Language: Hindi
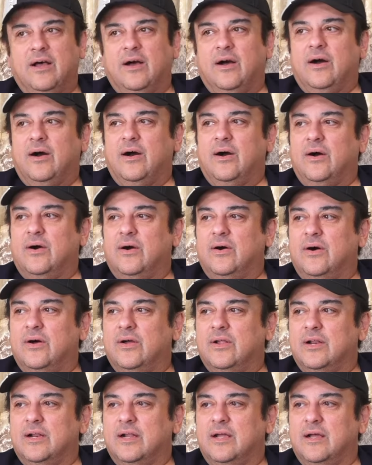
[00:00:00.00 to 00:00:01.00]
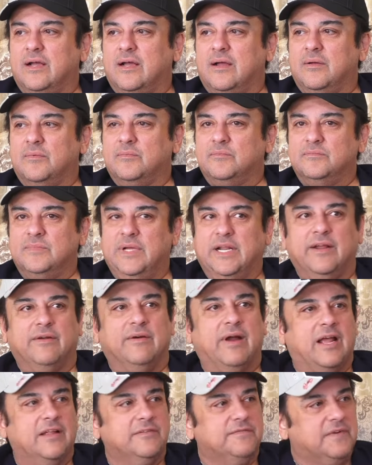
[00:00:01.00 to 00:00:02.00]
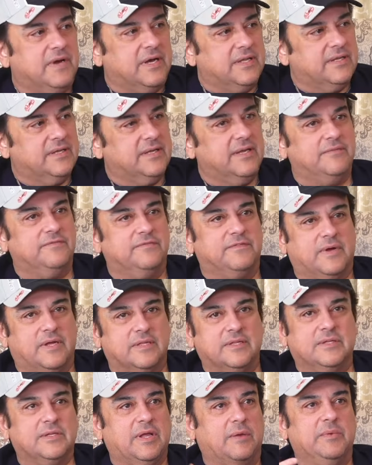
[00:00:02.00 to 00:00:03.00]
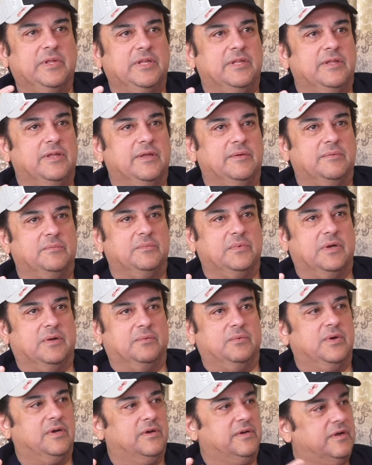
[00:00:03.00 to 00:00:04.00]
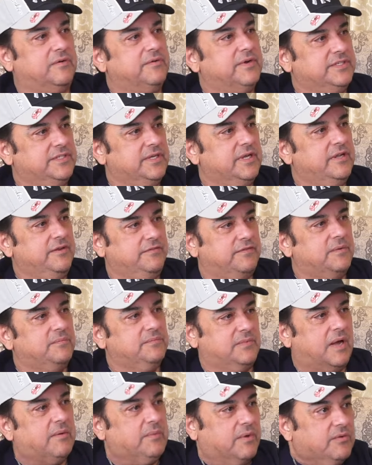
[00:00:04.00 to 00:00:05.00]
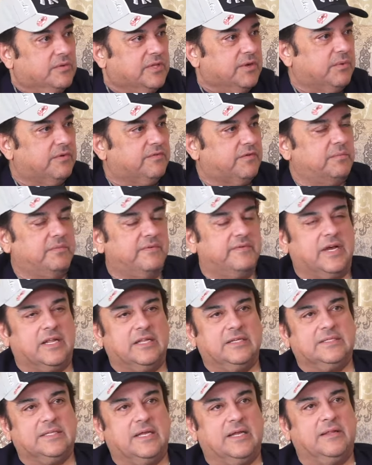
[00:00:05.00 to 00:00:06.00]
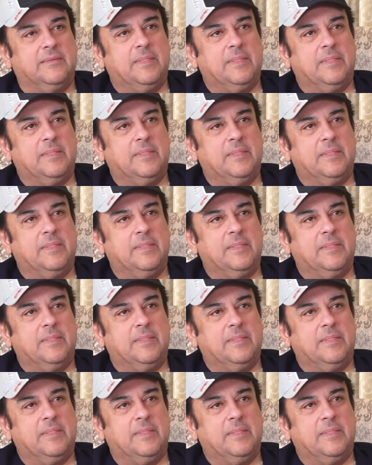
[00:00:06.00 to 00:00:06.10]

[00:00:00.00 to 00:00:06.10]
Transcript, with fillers: और uh, मेरे ग्रैंड फादर एंड फादर आई मीन ओरिजिनली फ्राम देवर फ्राम अफगानिस्तान